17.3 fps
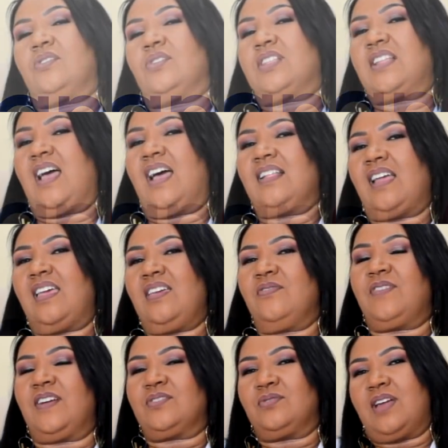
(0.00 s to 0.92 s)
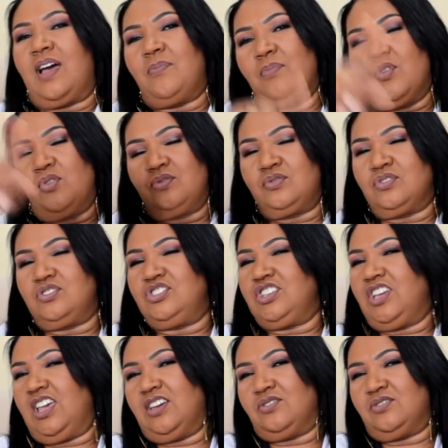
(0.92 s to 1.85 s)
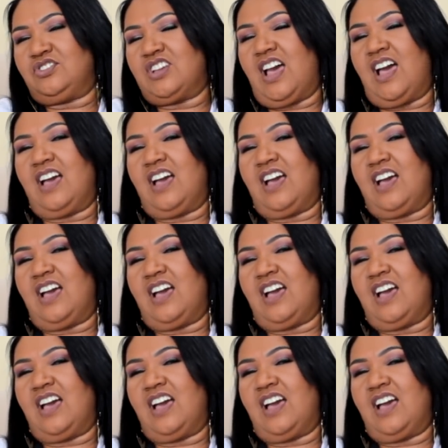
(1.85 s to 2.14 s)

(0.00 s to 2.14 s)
lotada e faturar muito dinheiro, de